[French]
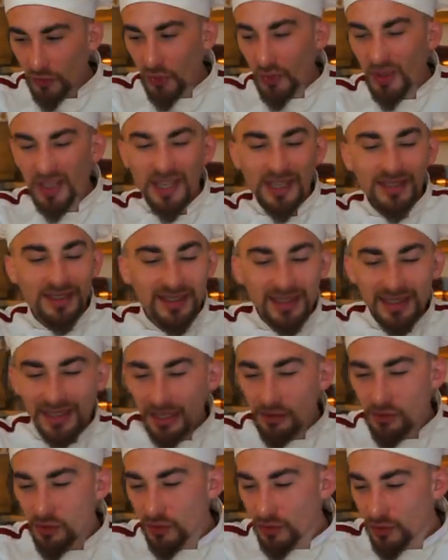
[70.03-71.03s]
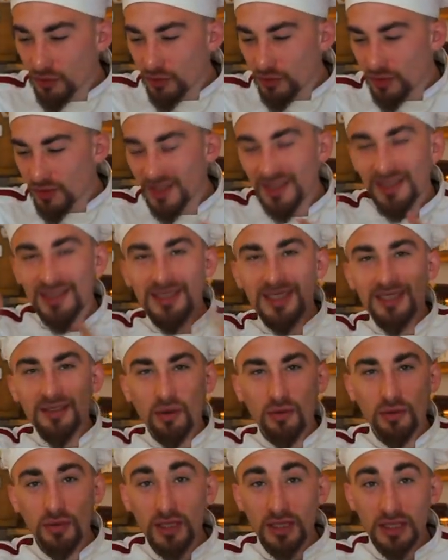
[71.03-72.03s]
de réaliser quelques-unes de ces
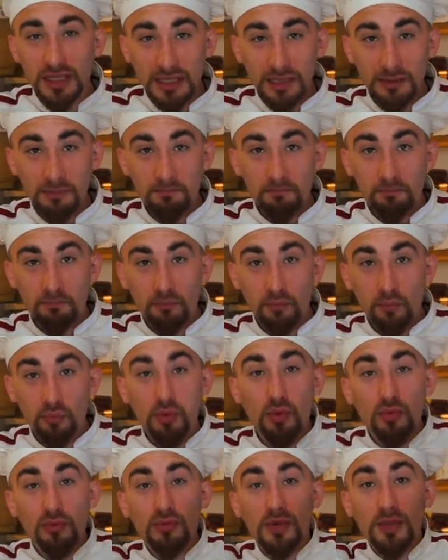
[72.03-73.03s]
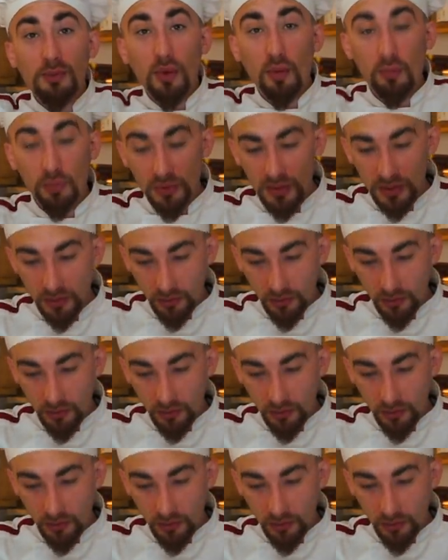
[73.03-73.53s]
étrangetés pour vous les proposer